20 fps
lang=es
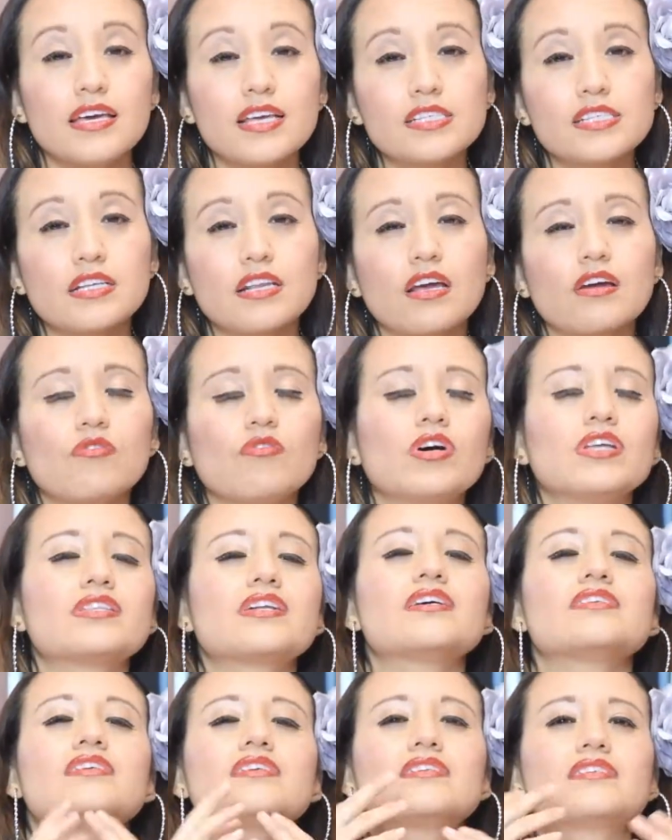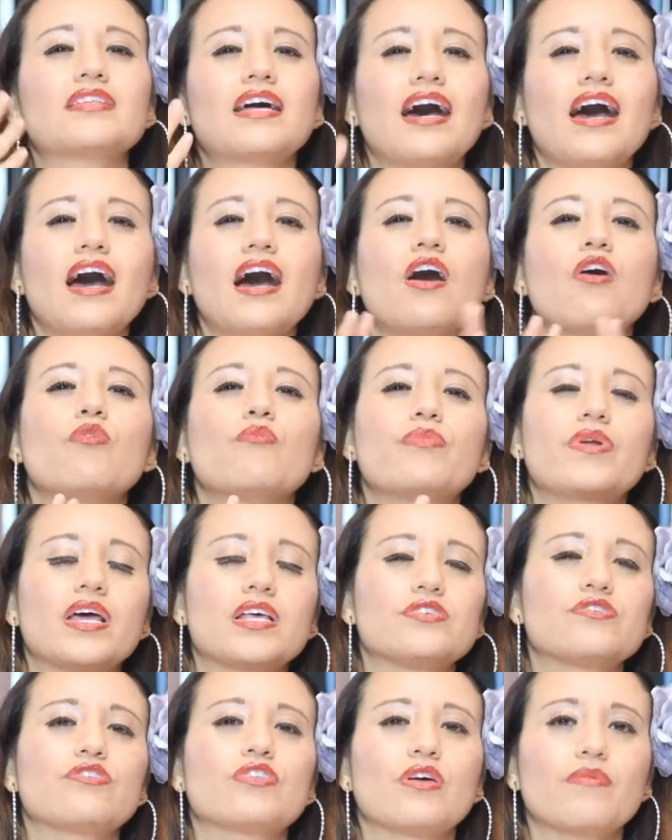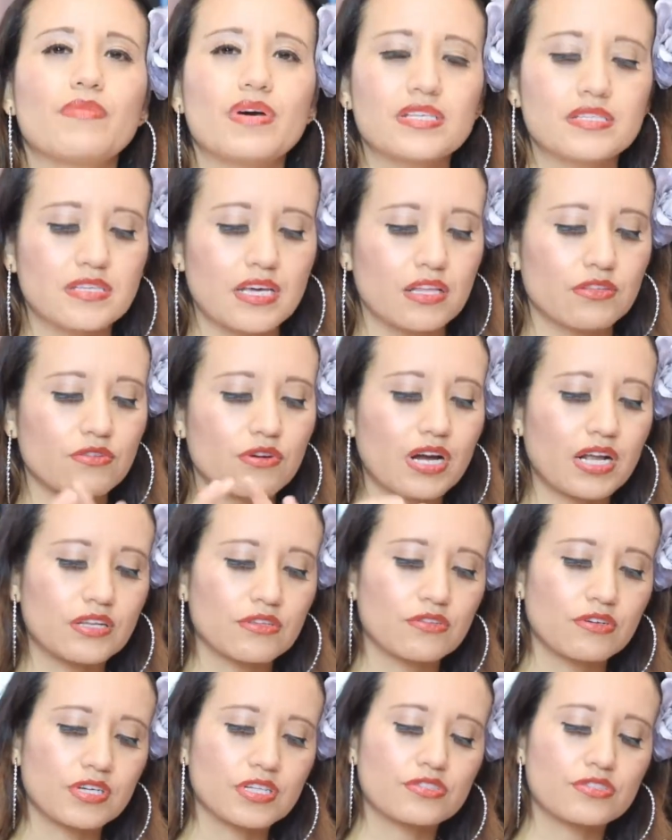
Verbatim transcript: y si lo encuentras está a un precio demasiado alto.